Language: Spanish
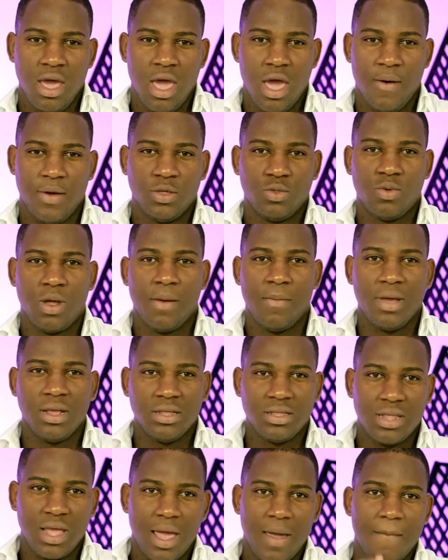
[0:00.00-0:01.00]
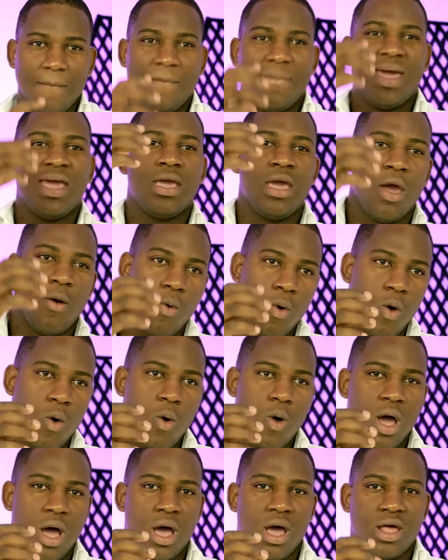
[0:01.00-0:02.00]
eventualmente me
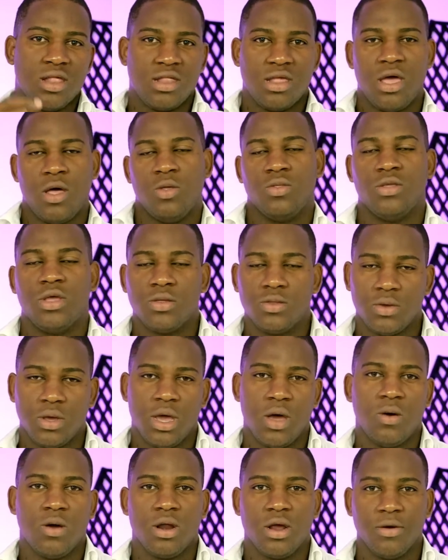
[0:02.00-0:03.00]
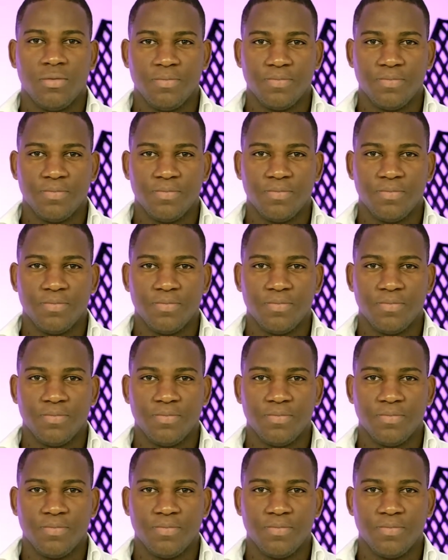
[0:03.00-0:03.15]
llevó hacia donde estoy ahora.